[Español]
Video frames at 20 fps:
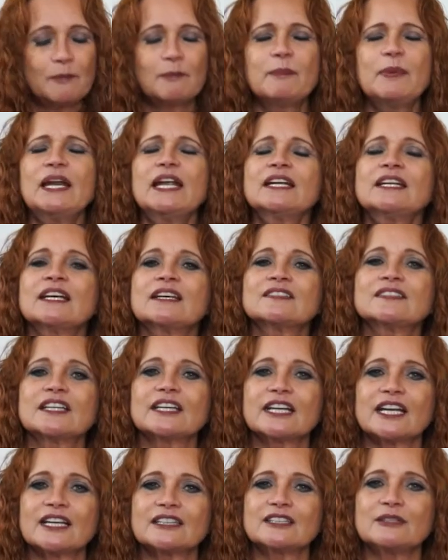plenas de
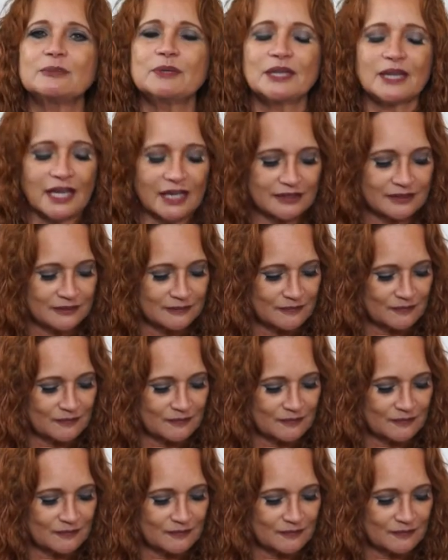creatividad.